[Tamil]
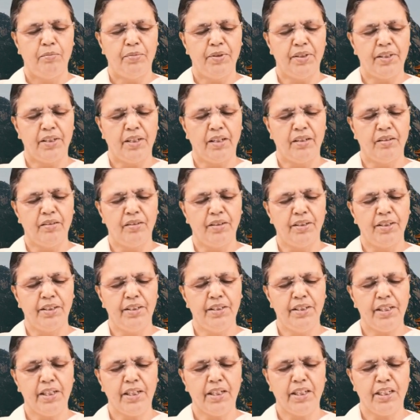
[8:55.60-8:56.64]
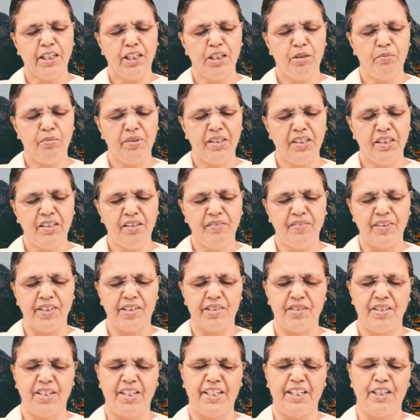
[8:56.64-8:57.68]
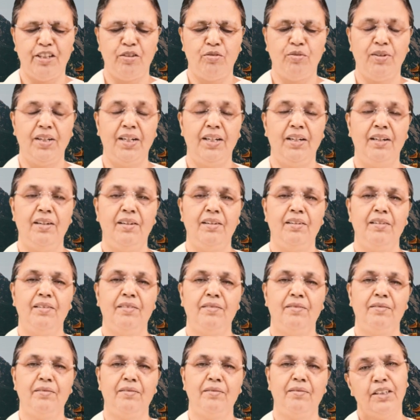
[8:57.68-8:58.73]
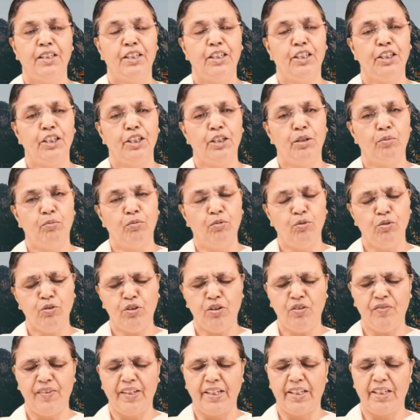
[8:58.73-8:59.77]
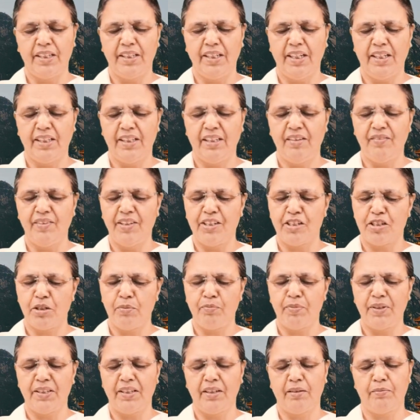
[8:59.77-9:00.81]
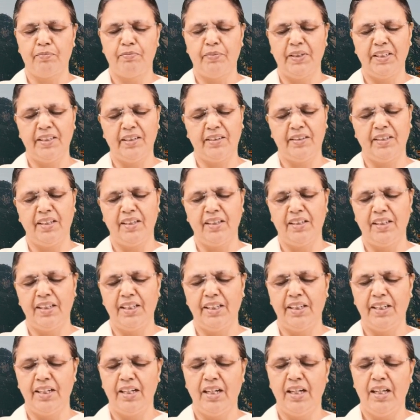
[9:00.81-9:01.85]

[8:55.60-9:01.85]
பிறகு இயற்கையின் மீது வெற்றி அடையுங்கள் இந்த மூன்று வகையான வெற்றி பதக் பதக்கங்களை